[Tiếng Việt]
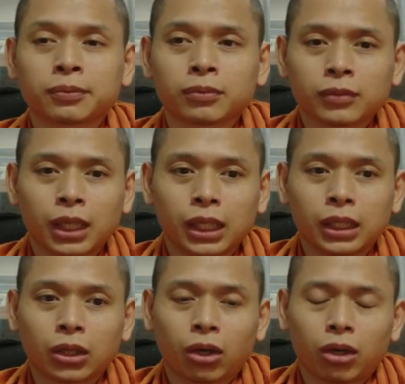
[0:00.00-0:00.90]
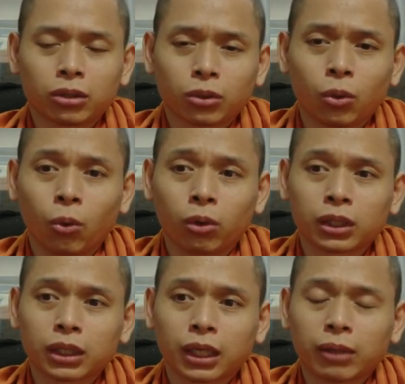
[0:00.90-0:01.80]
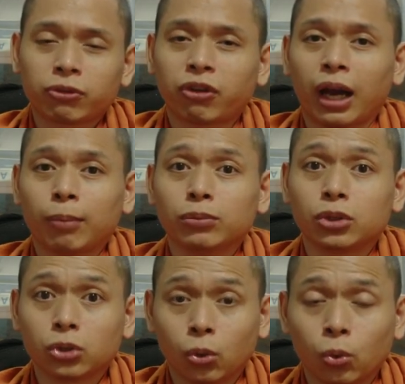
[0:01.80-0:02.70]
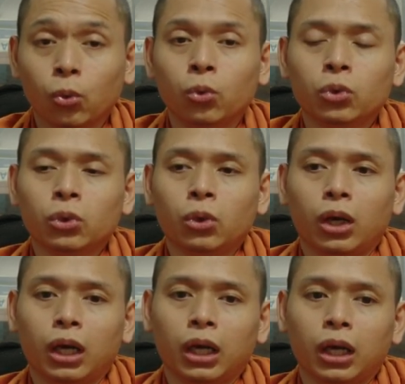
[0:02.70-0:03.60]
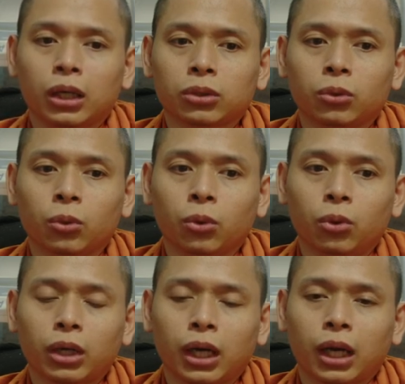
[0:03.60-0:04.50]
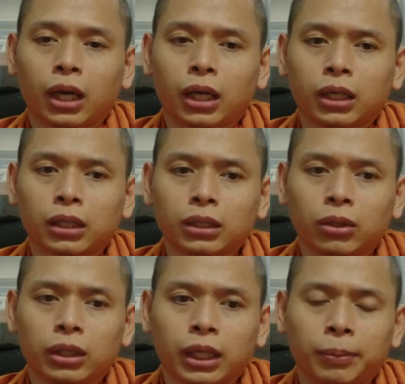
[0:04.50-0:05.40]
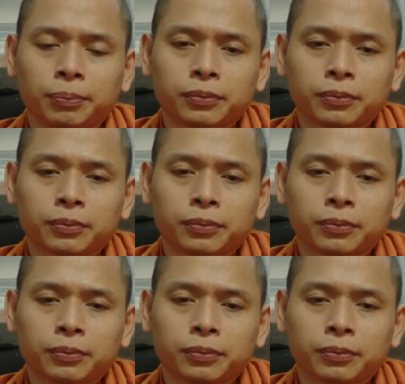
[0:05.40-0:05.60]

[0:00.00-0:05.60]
thì nó thuộc cái phạm trù à, của à, gọi là